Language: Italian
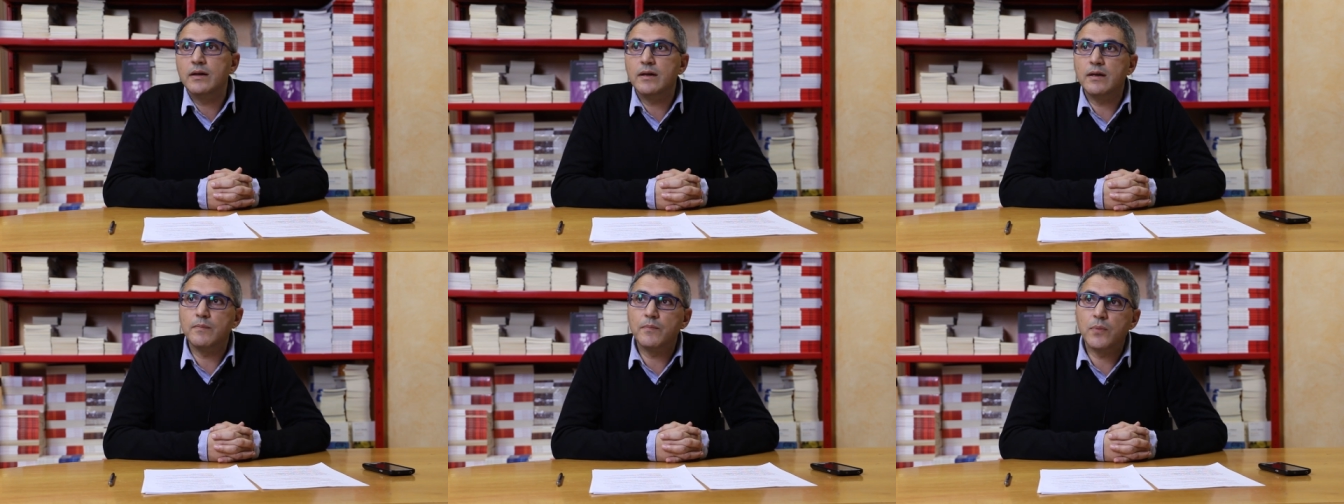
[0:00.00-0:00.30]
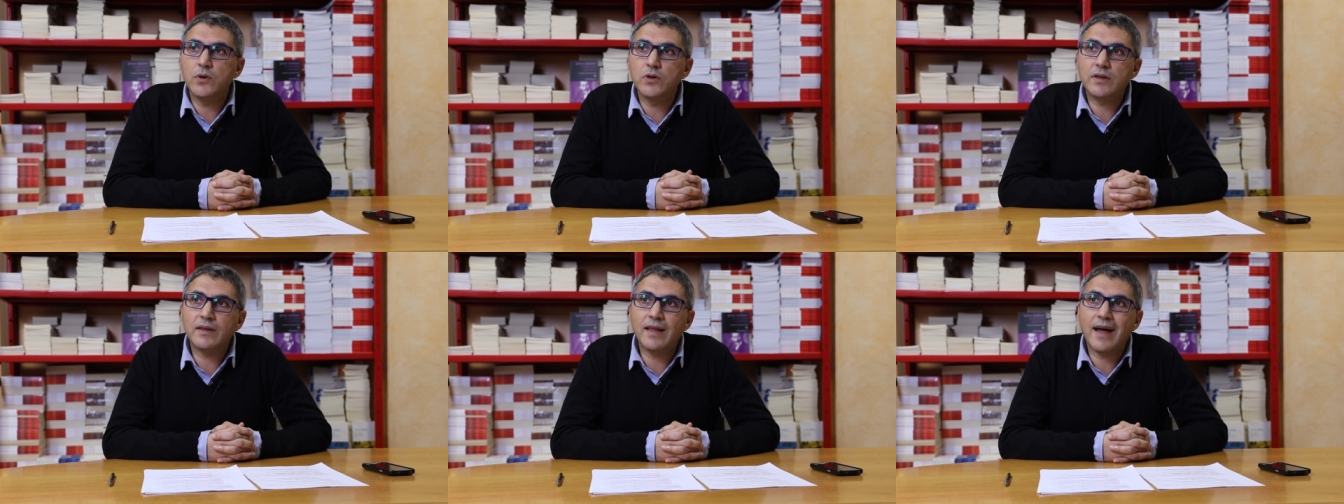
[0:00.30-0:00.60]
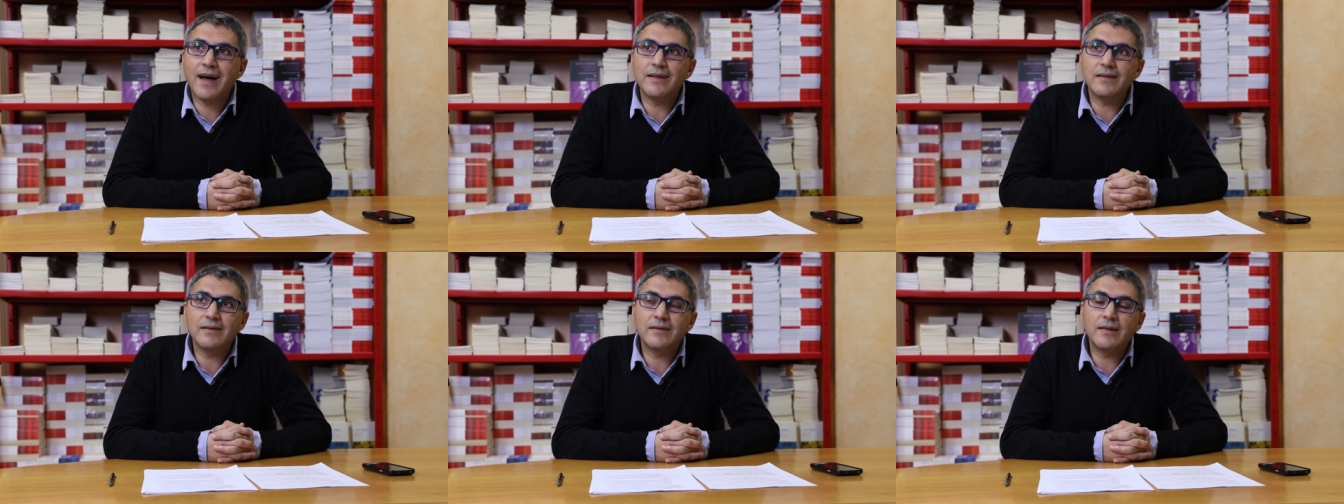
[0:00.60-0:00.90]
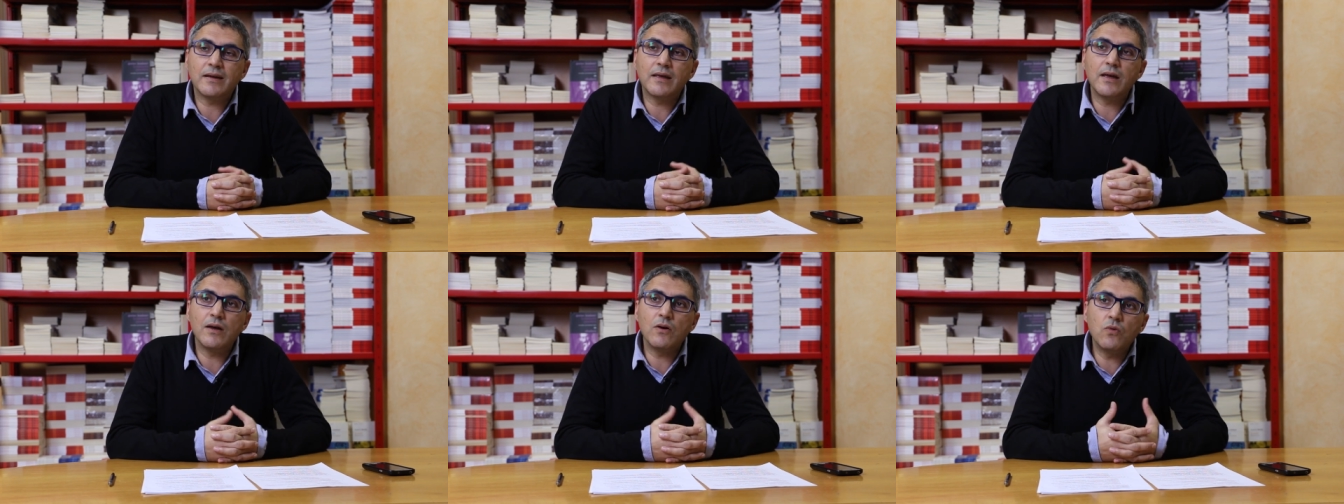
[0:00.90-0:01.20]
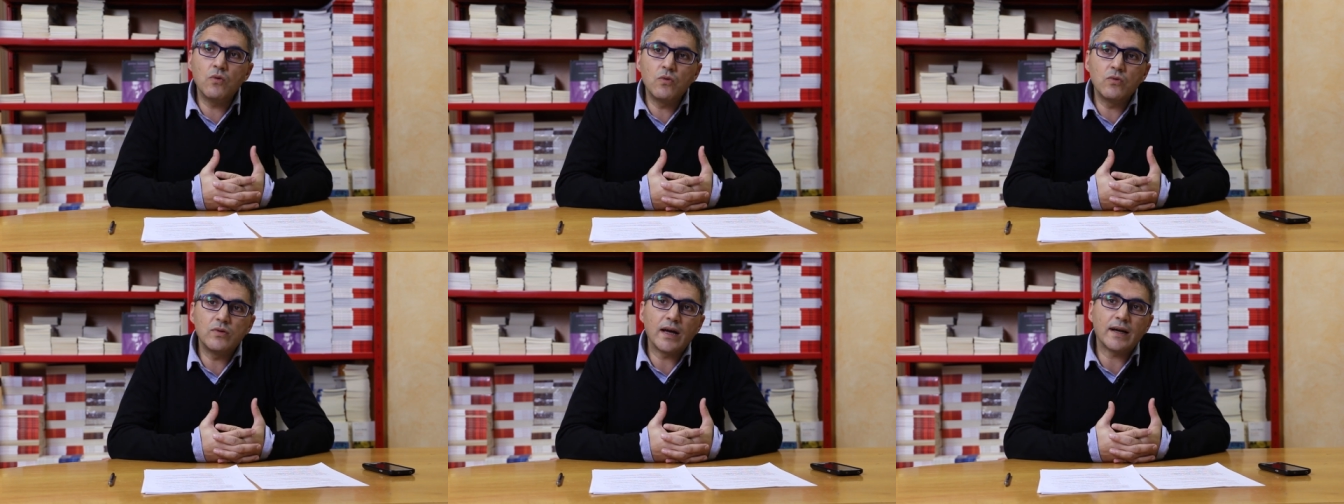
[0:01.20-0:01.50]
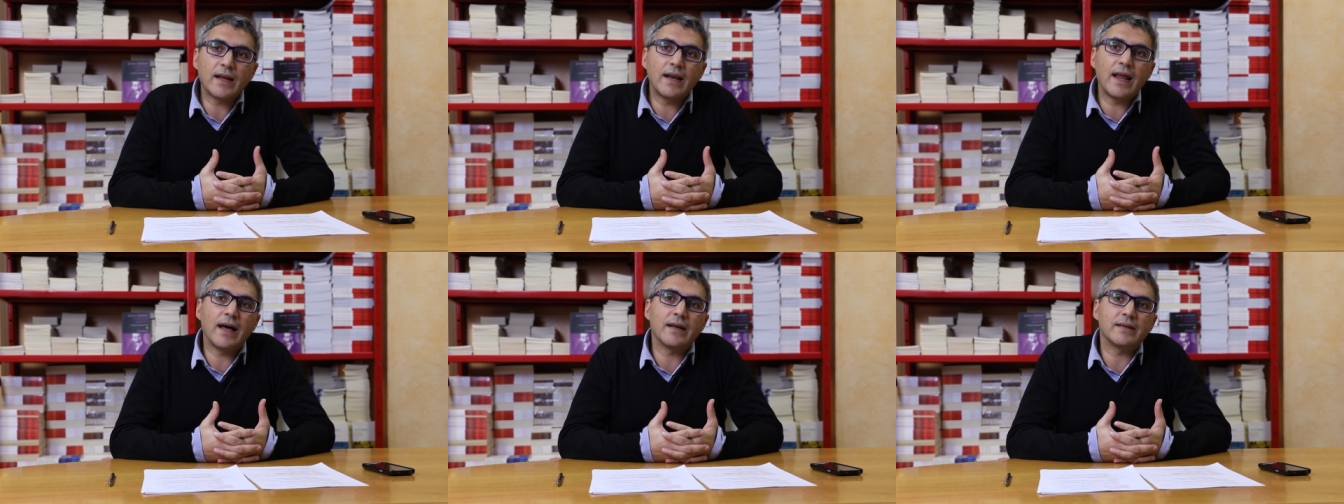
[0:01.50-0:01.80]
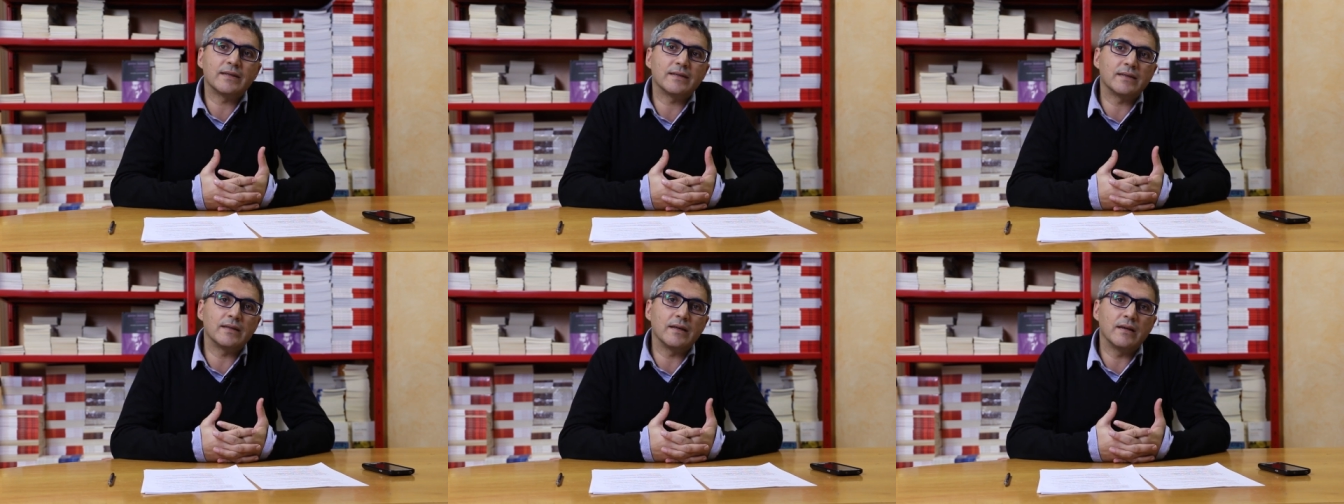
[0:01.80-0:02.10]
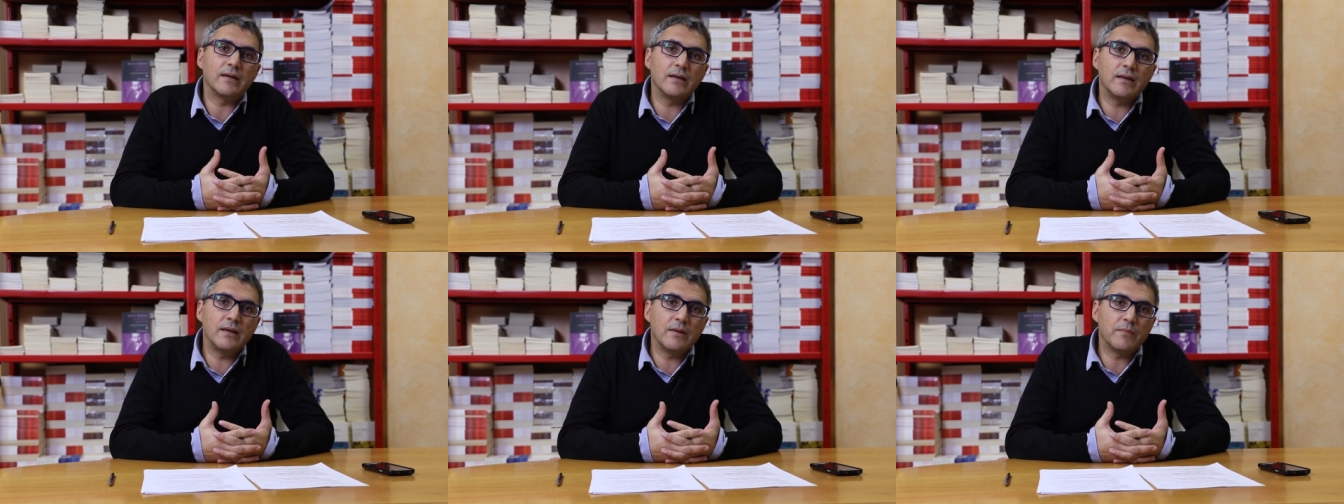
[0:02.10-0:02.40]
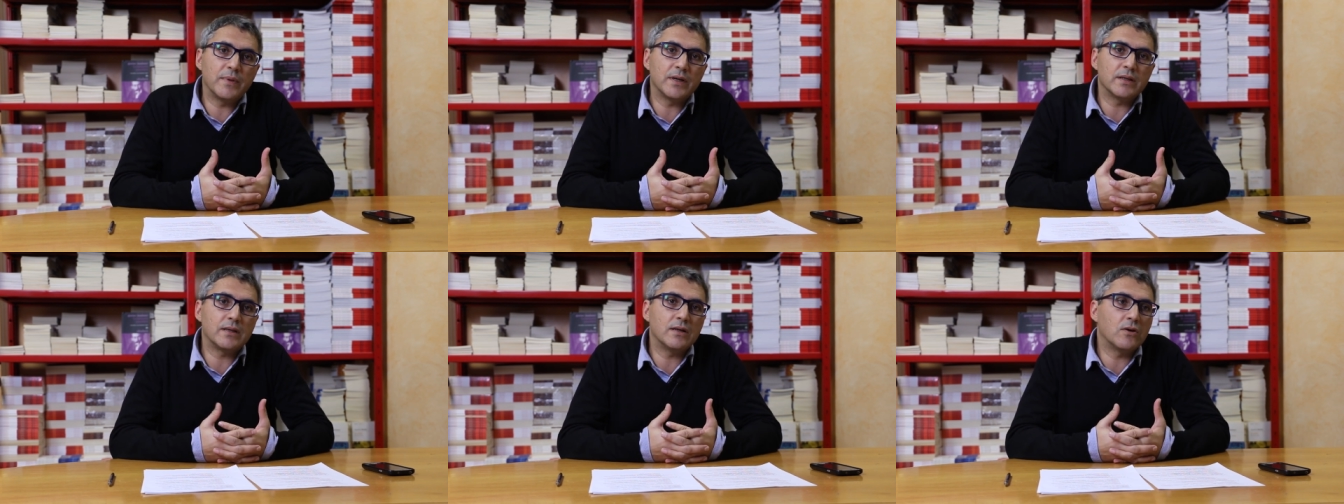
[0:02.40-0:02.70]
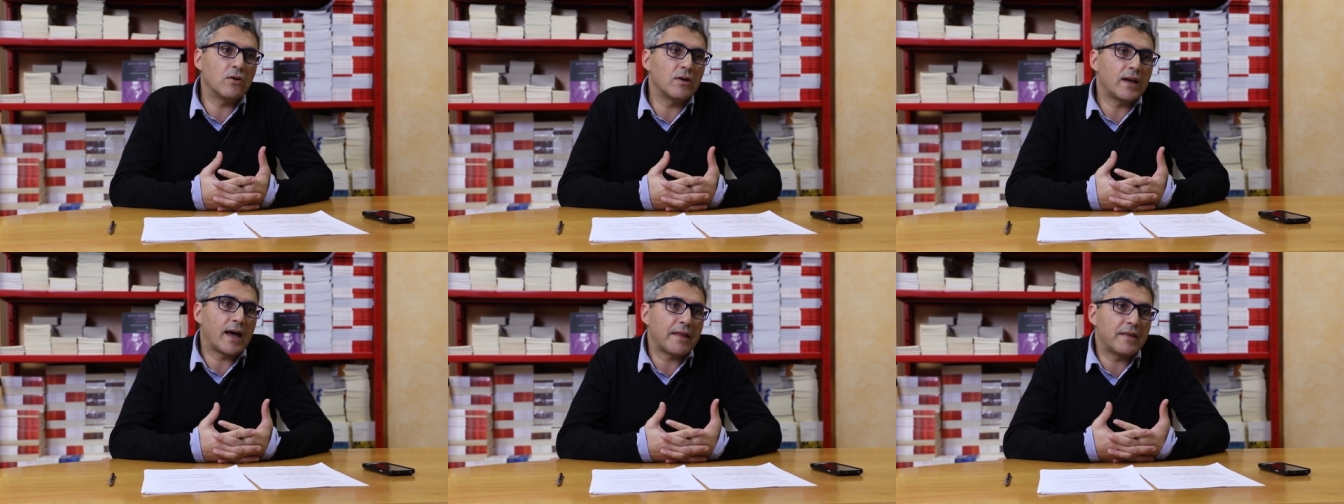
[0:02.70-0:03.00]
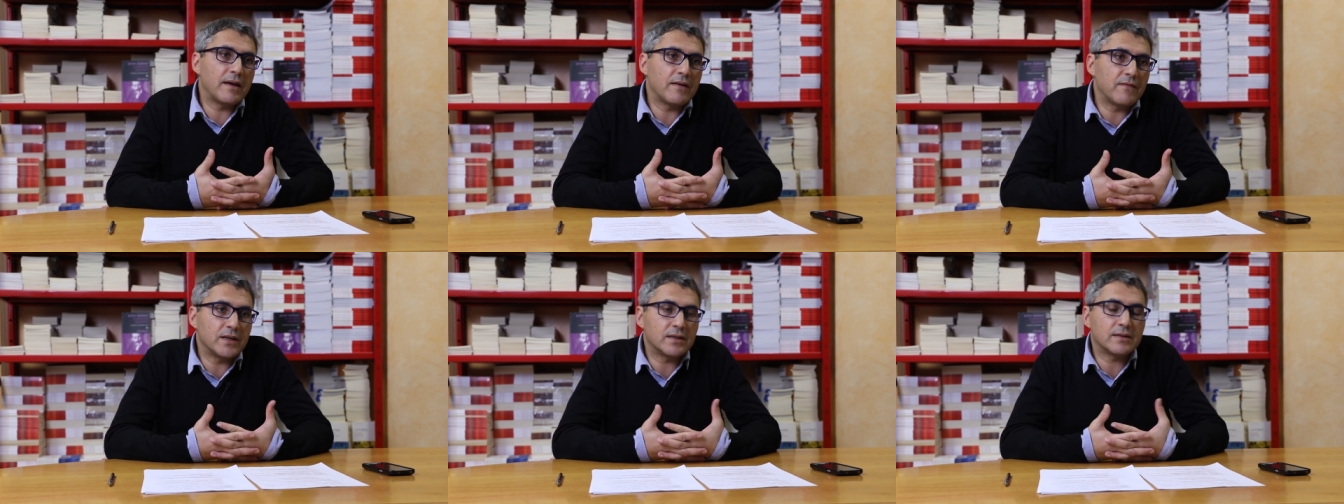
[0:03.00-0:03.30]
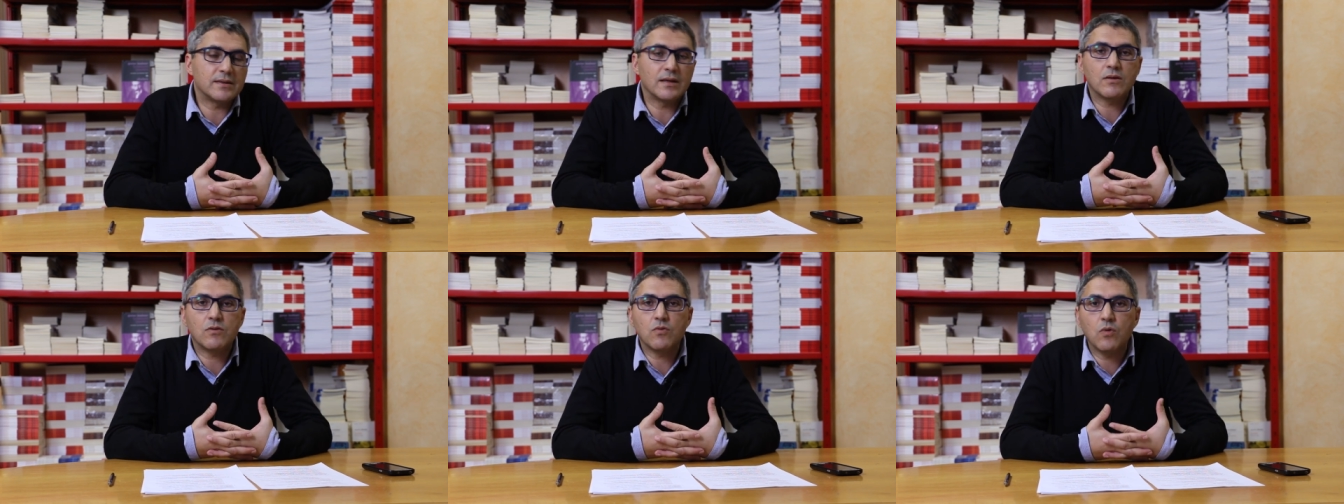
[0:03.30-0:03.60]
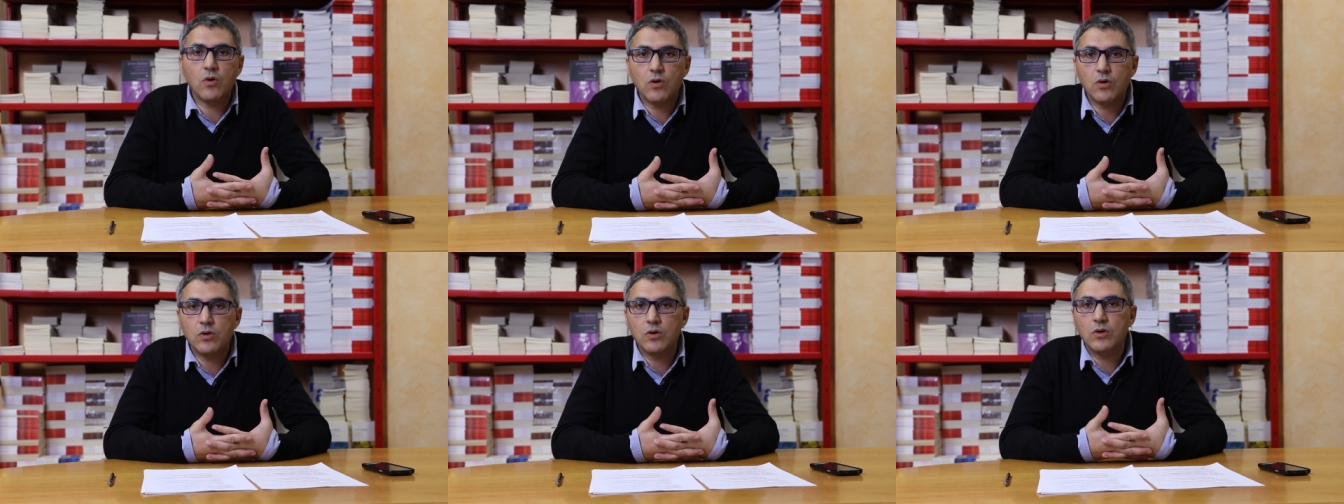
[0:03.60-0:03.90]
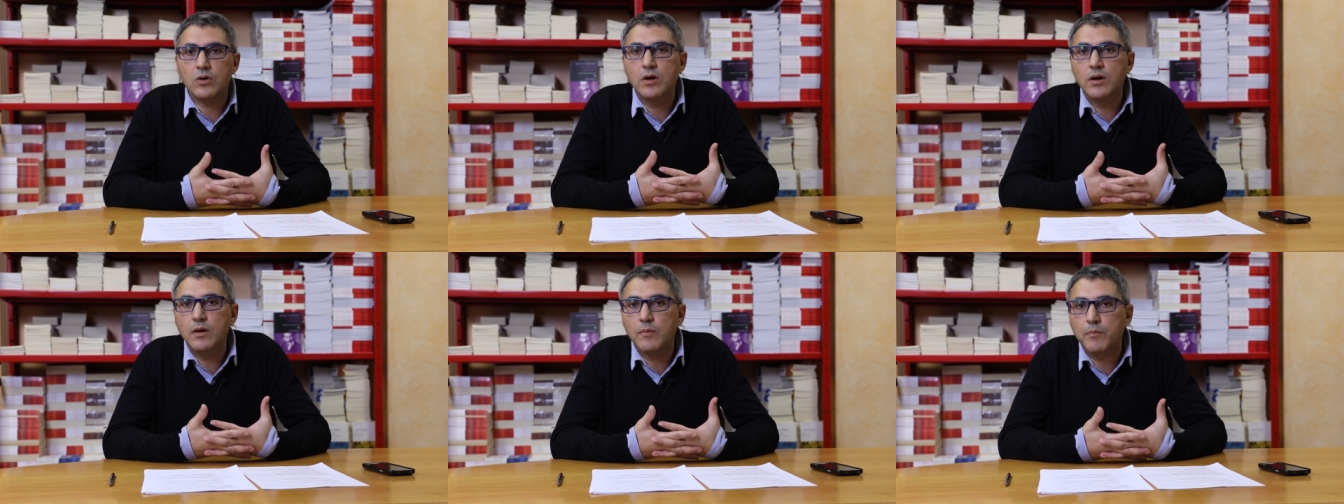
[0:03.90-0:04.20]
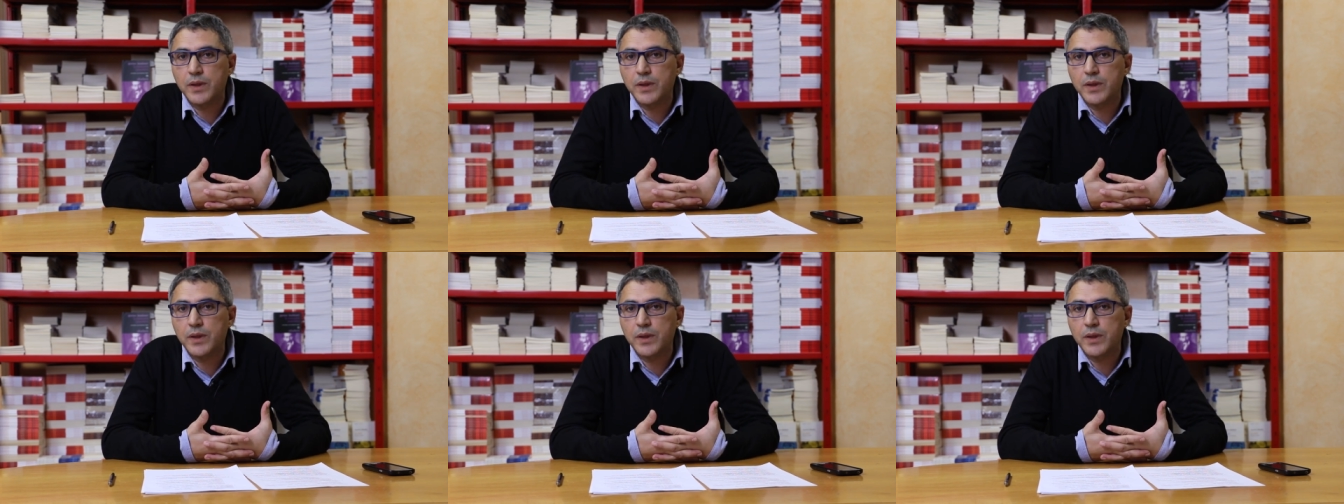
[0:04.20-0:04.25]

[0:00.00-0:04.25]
importante, che una classe in particolare avesse il ruolo